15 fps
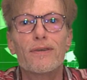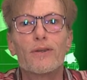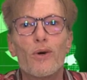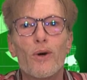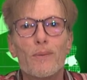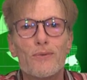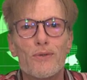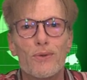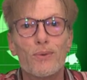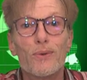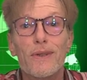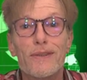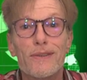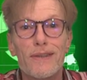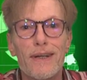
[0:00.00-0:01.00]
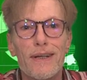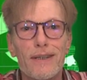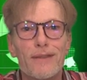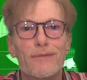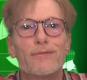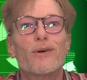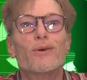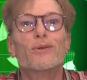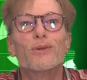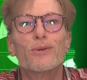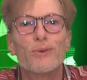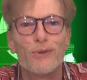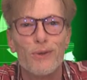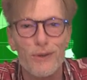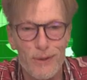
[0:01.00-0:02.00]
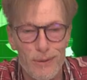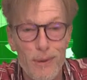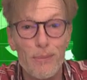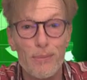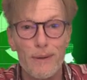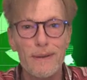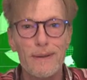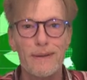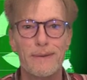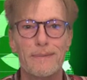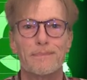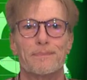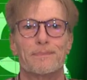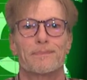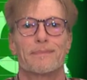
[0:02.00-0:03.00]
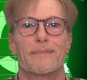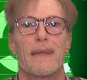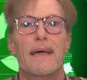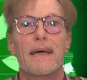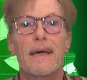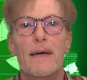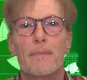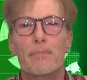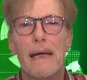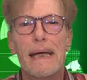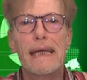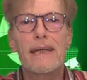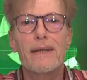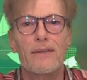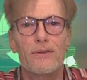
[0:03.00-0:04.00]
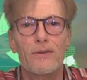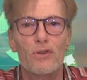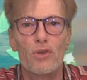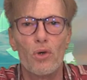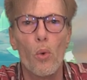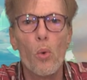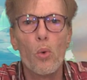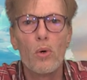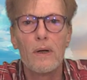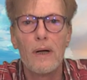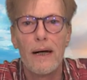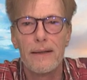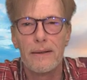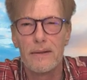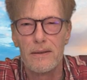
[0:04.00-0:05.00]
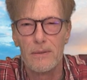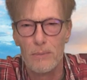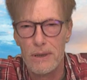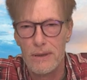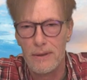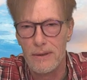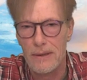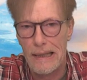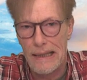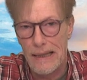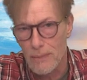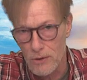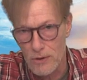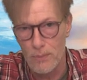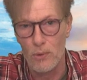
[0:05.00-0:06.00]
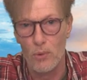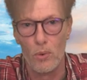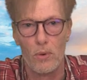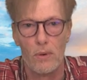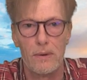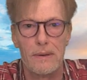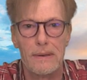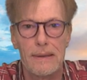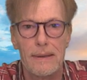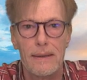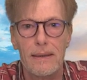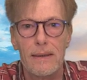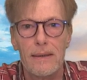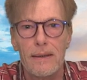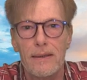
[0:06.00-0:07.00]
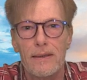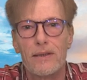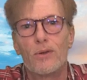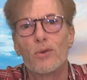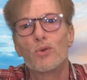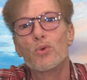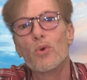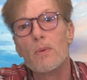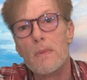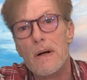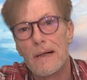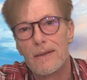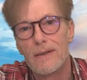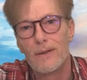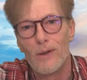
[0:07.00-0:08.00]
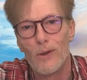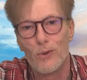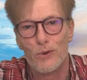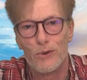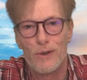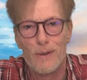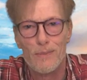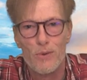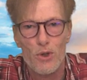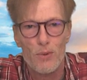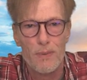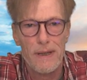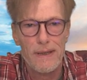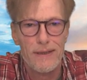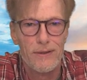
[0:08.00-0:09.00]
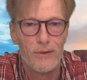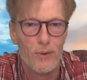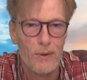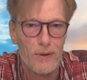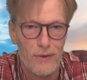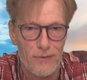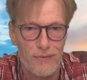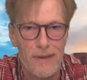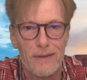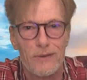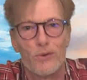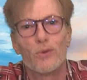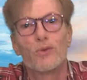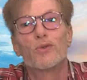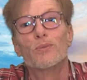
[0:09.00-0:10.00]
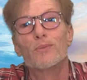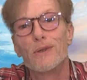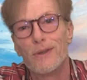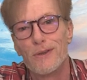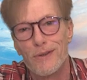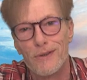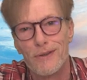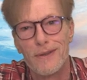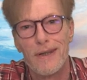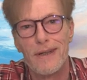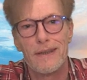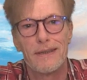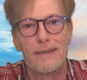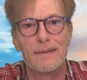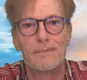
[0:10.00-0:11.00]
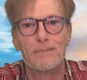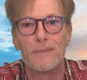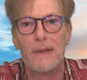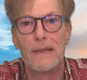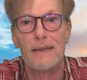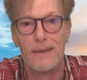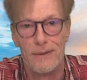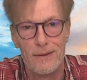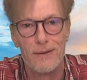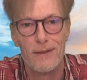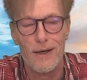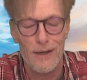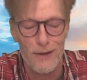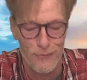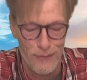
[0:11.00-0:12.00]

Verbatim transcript: willkommen zu den CATV News aus dem April. Berlin, Drogenhandel mit Cannabisprodukten. Die Kulturmarke aus dem Späti sollte es werden, so zumindest dachten die drei